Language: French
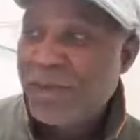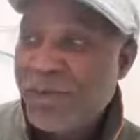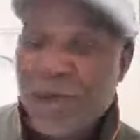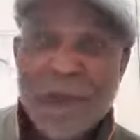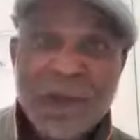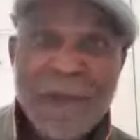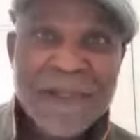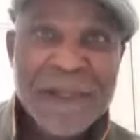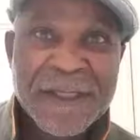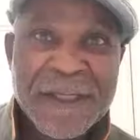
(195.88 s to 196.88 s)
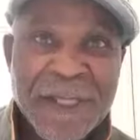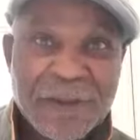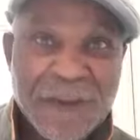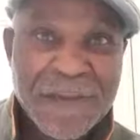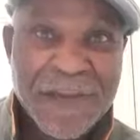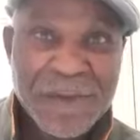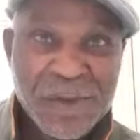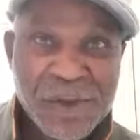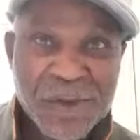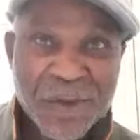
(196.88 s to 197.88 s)
Pourquoi je parle des intellectuels, mesdames,
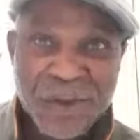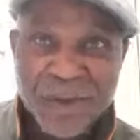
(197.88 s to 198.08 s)
messieurs